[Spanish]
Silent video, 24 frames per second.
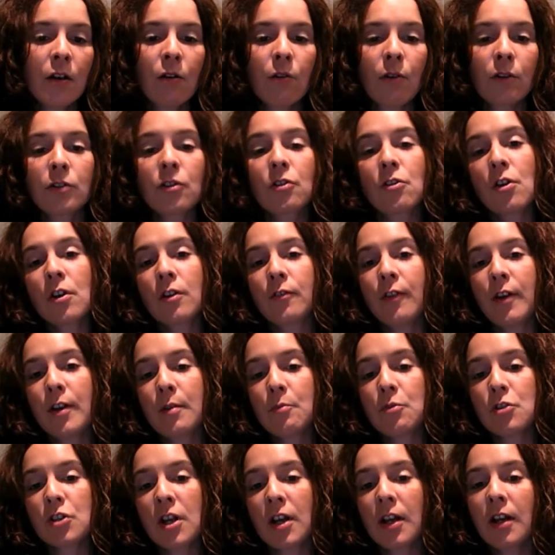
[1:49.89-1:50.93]
Cuando nos
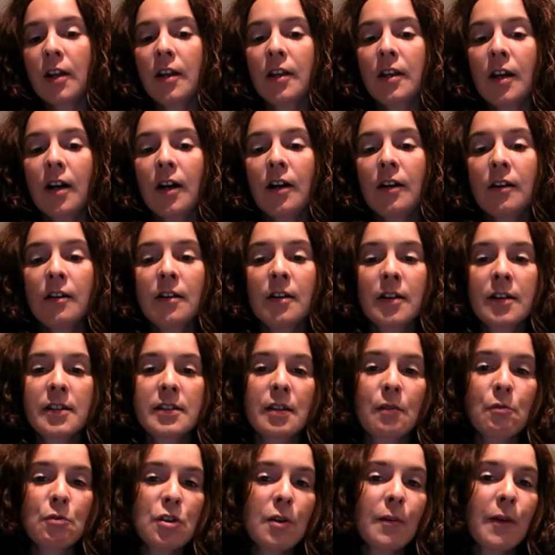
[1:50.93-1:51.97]
referimos a ella,
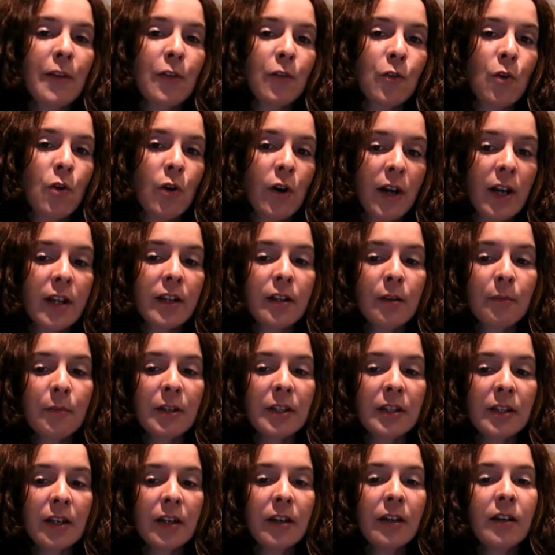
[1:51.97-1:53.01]
estamos hablando
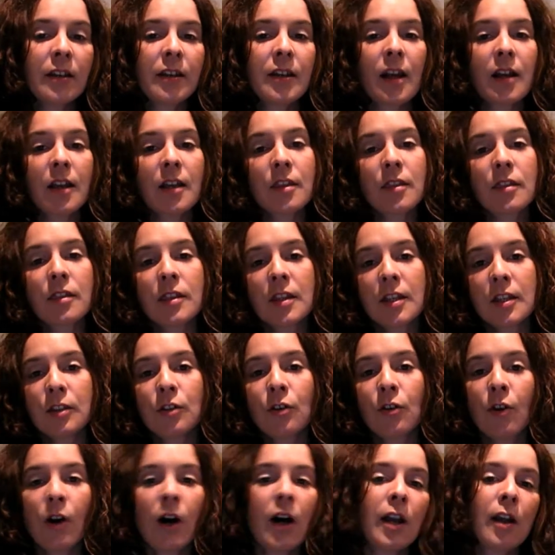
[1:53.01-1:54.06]
concretamente, y aquí
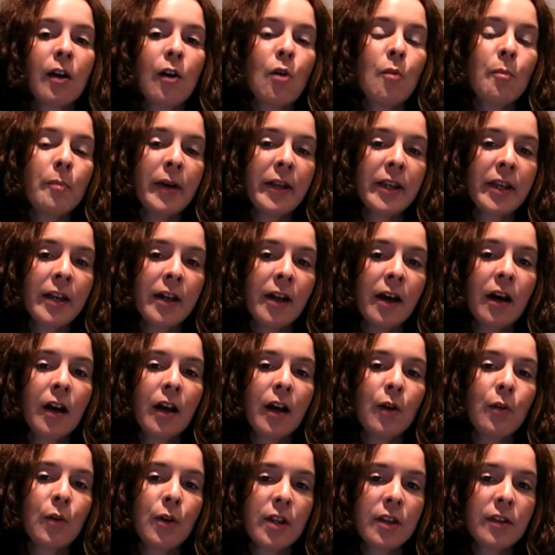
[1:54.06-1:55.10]
cito a la compañera
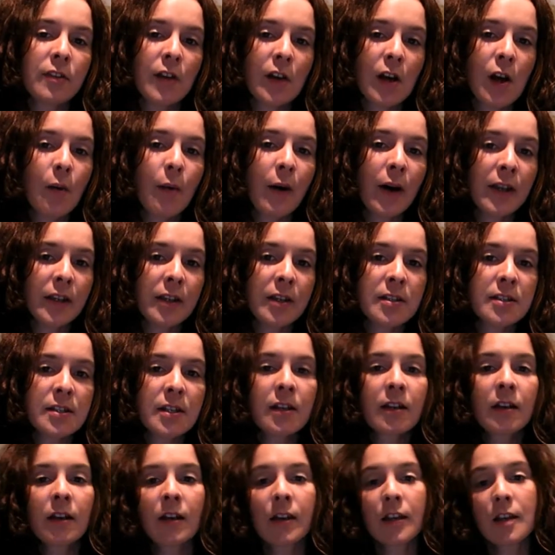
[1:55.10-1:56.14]
Euridice
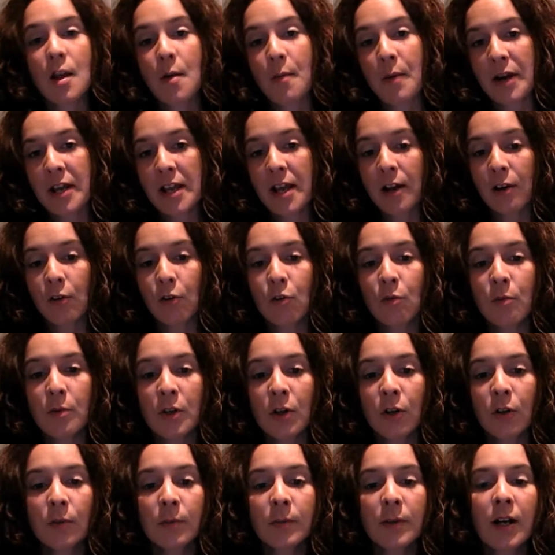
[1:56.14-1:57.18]
Cabañes y a María
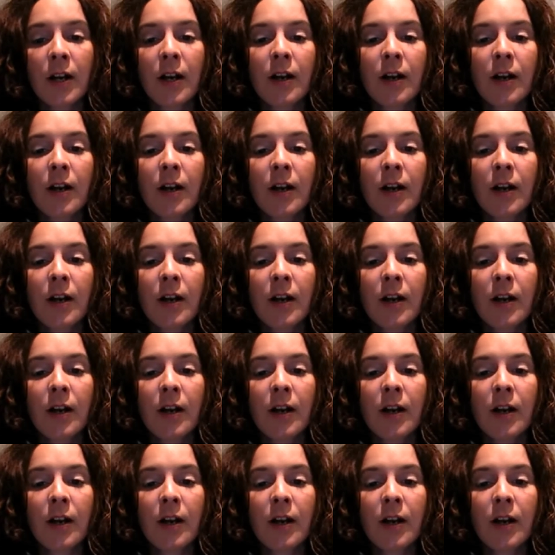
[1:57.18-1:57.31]
Rubio,